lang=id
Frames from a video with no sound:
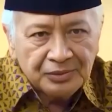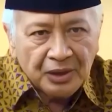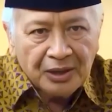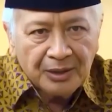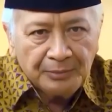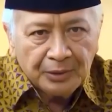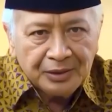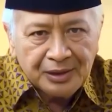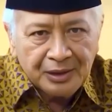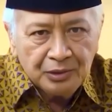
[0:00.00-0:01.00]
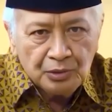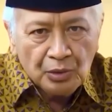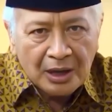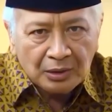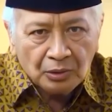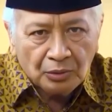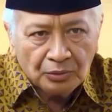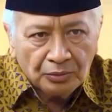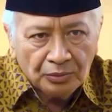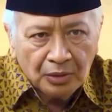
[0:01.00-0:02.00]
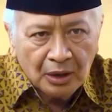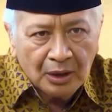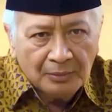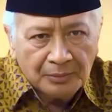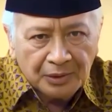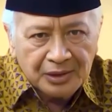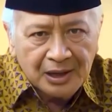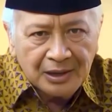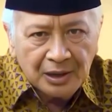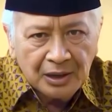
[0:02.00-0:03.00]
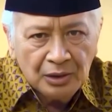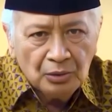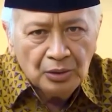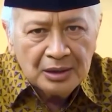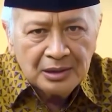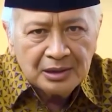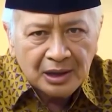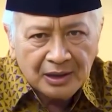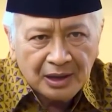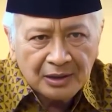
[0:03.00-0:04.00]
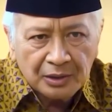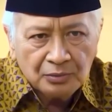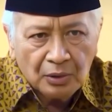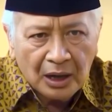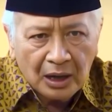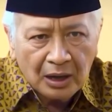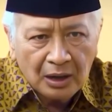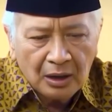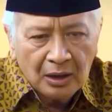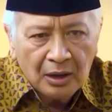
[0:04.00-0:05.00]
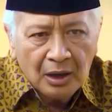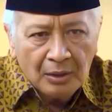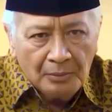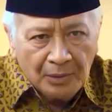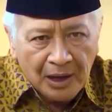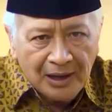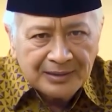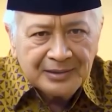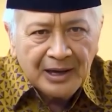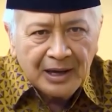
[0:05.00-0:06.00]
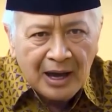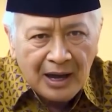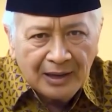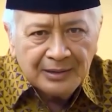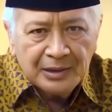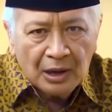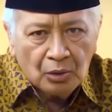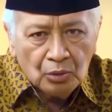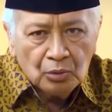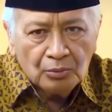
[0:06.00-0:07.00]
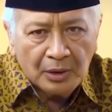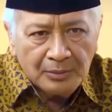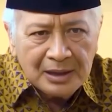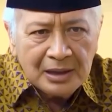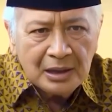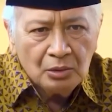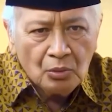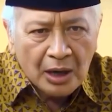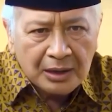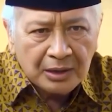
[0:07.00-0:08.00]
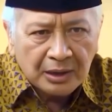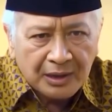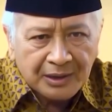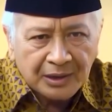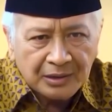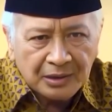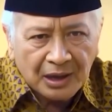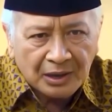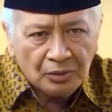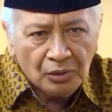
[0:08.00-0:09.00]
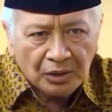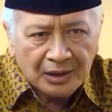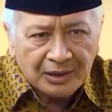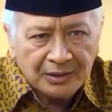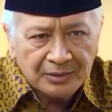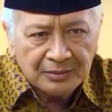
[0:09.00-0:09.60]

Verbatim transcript: Saya Presiden Soeharto, Presiden Indonesia yang kedua, mengajak Anda untuk memilih wakil rakyat dari Golkar